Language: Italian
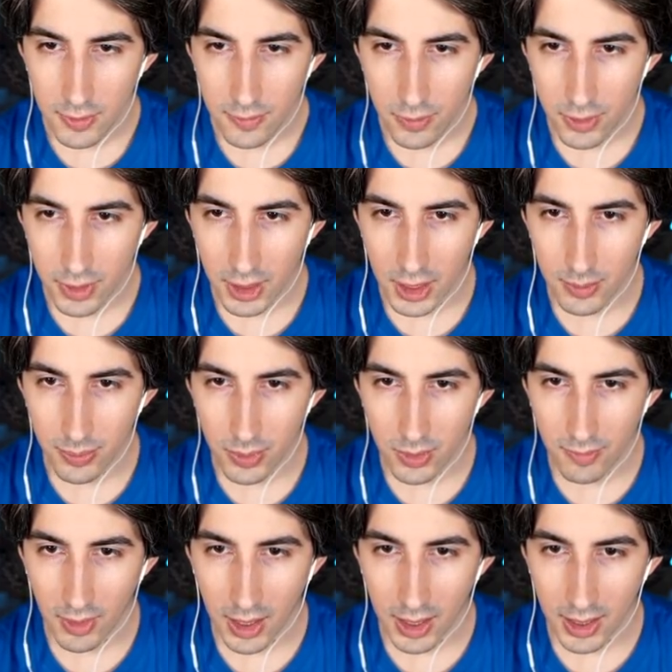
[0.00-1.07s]
vorrei
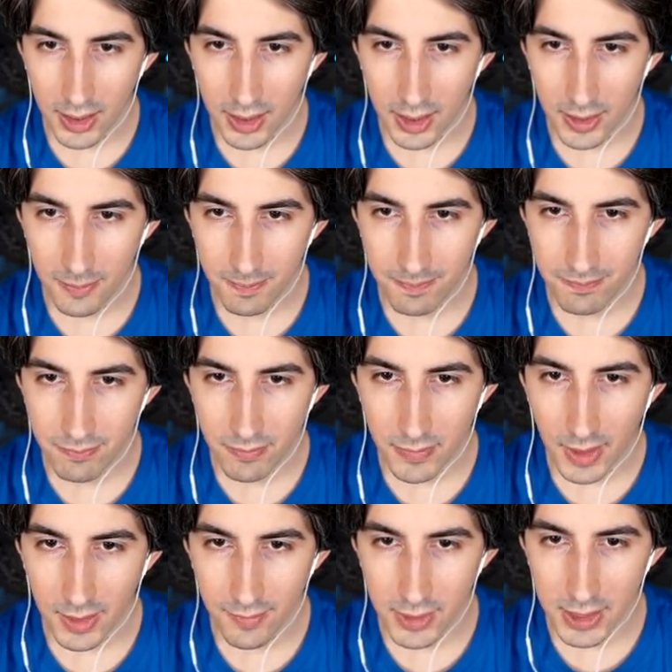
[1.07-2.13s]
provare
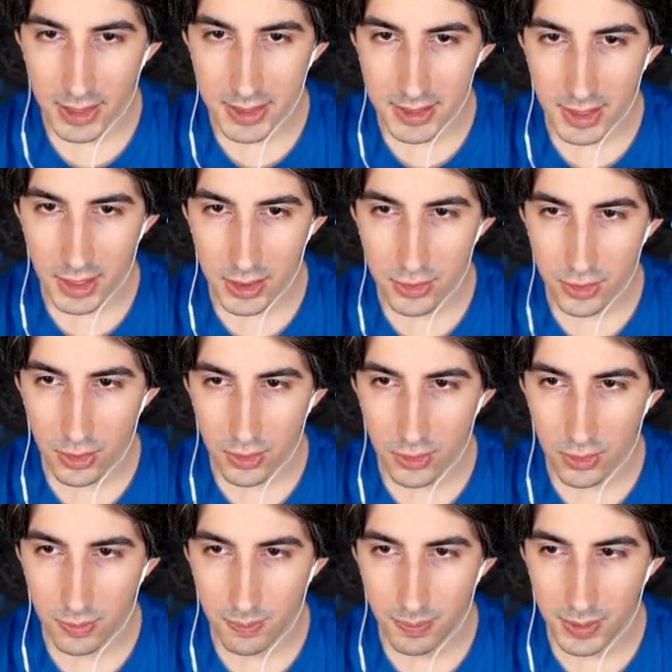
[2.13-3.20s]
a vedere se riesco a
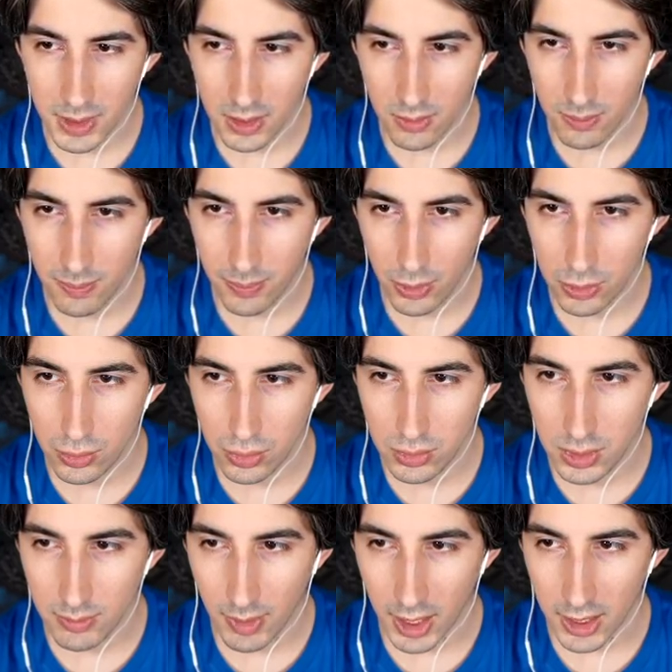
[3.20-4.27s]
colpire un po'
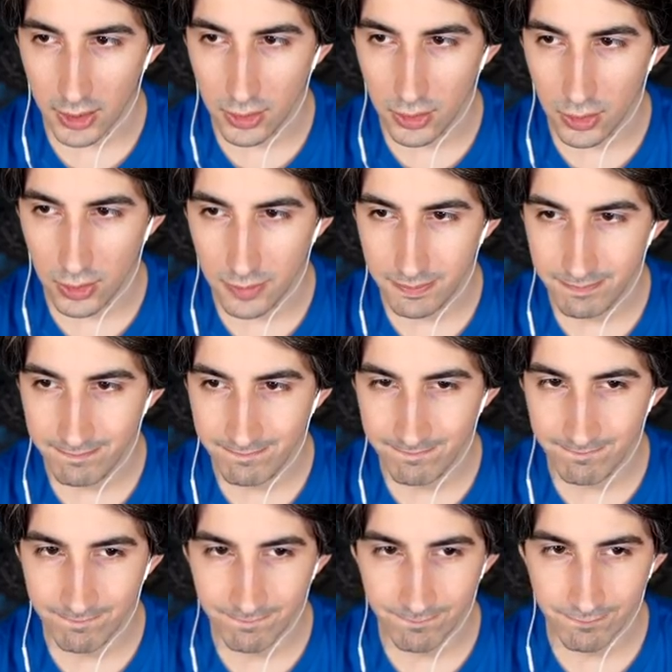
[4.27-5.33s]
tutti meglio.
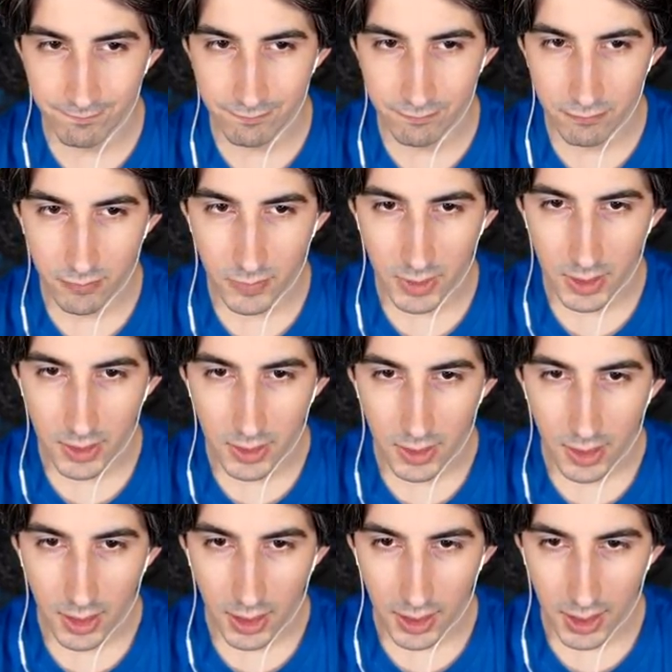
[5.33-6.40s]
Mmm...
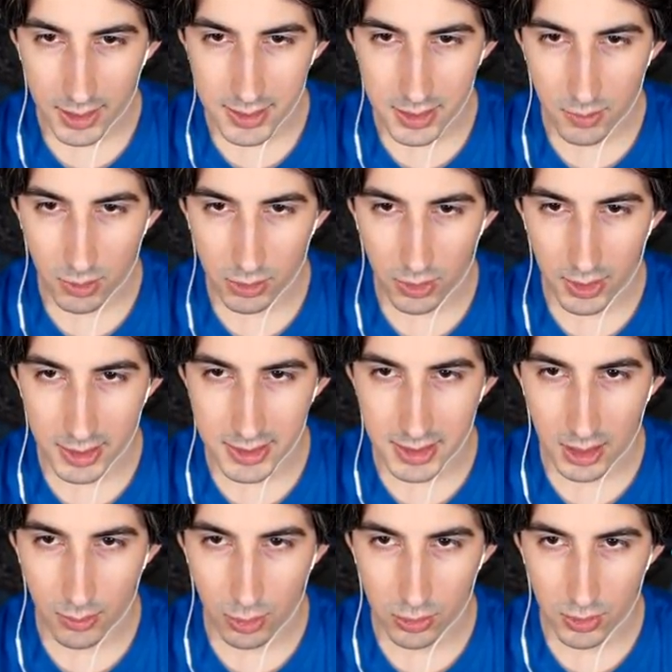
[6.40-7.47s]
Eh ragazzi, qua tocca
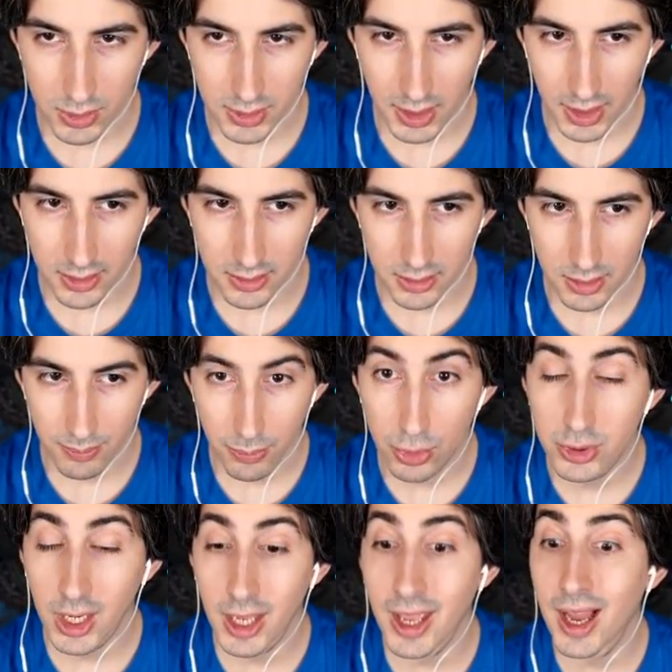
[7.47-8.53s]
stare molto attenti.
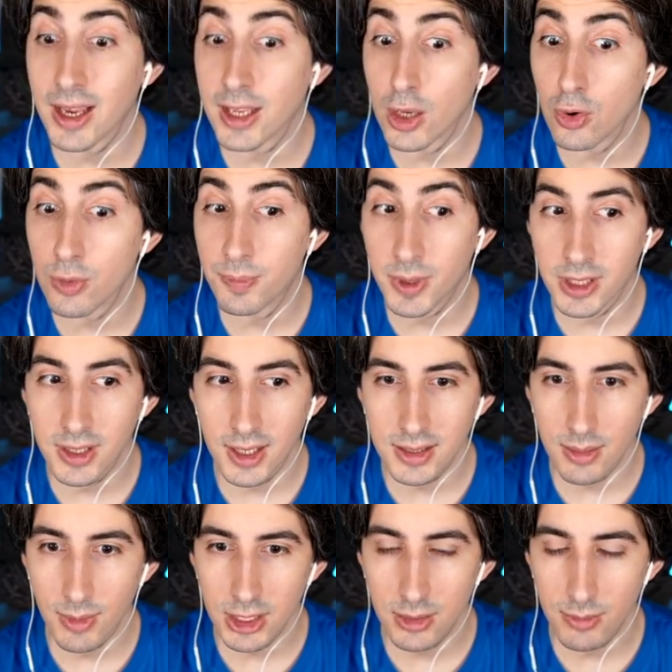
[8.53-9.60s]
Potrei anche colpire
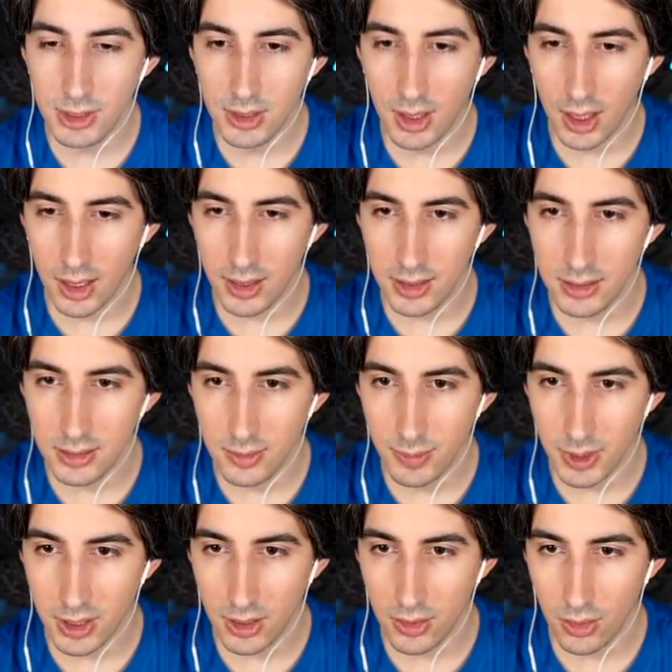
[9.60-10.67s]
direttamente Midnight,
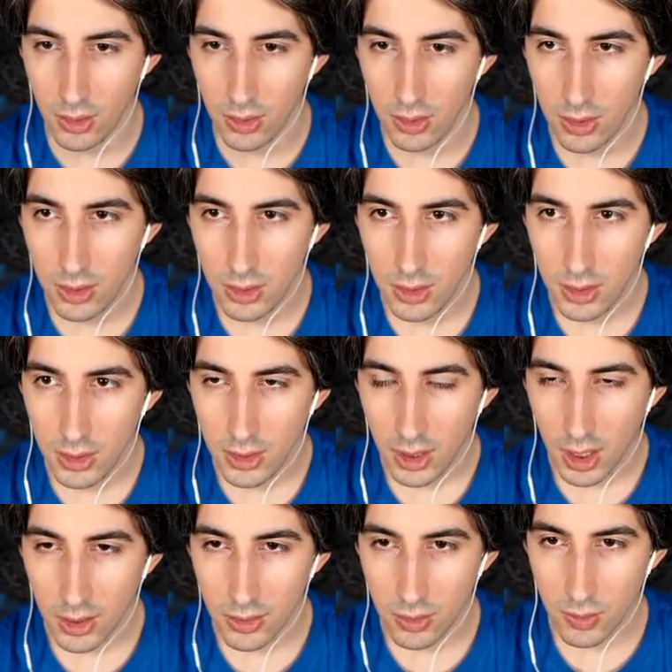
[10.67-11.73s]
perché no?
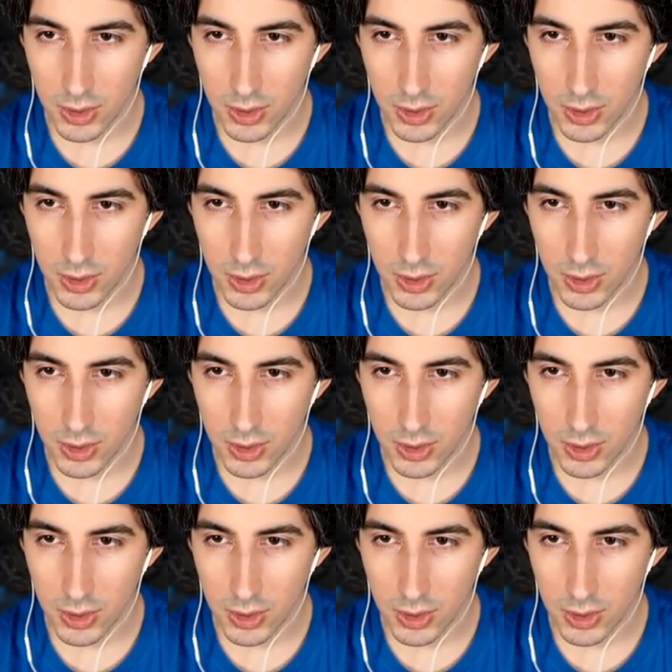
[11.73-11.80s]
Ecco